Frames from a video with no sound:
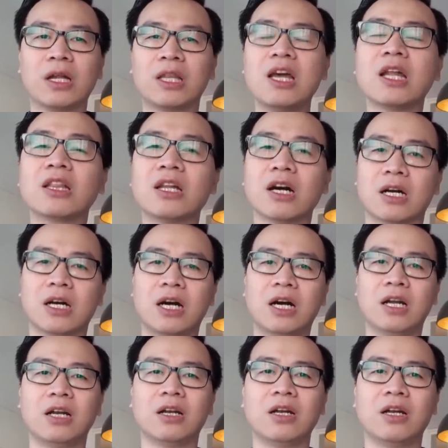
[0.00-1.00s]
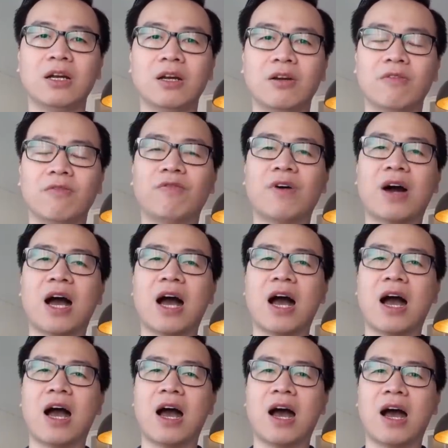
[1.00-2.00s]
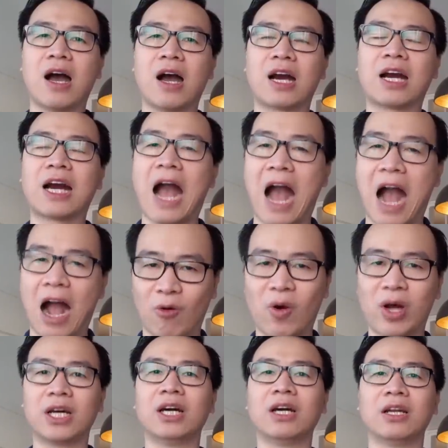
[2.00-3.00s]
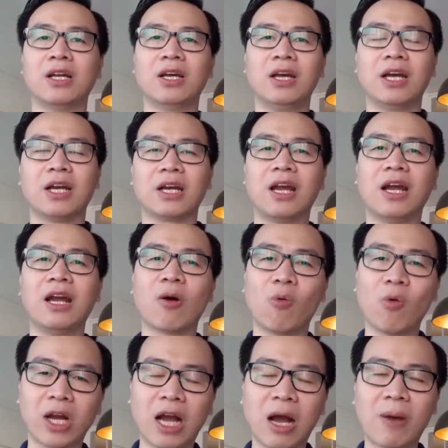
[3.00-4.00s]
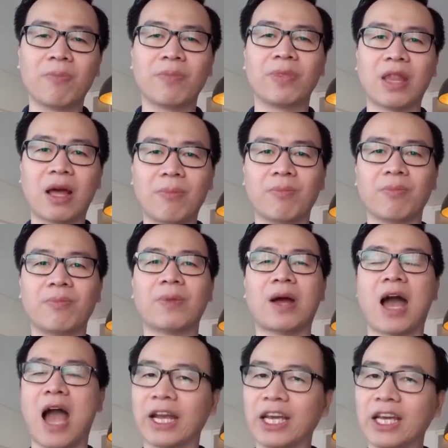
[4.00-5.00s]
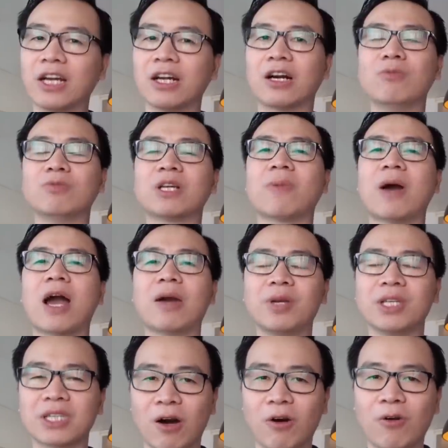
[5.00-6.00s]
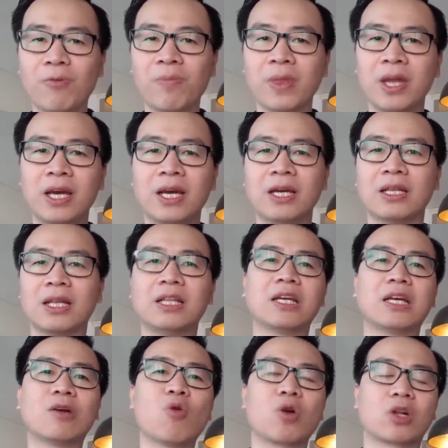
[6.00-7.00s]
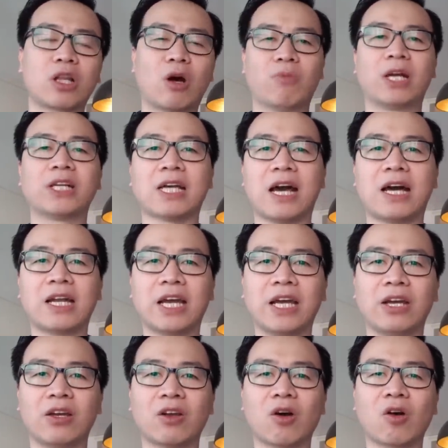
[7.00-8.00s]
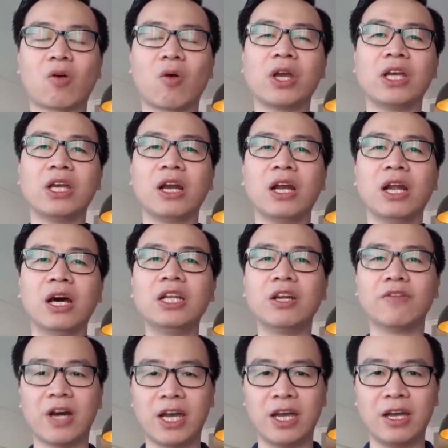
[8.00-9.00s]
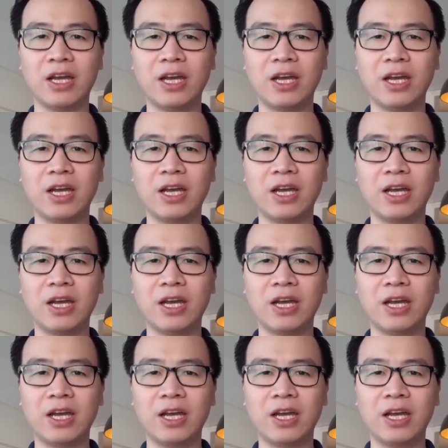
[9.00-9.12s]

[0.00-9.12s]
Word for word: thiết thực hơn và khả quan hơn. Đấy là World Cup năm 2026. Thế thì cái cuộc tổng đánh giá này nó có ý nghĩa lớn như vậy.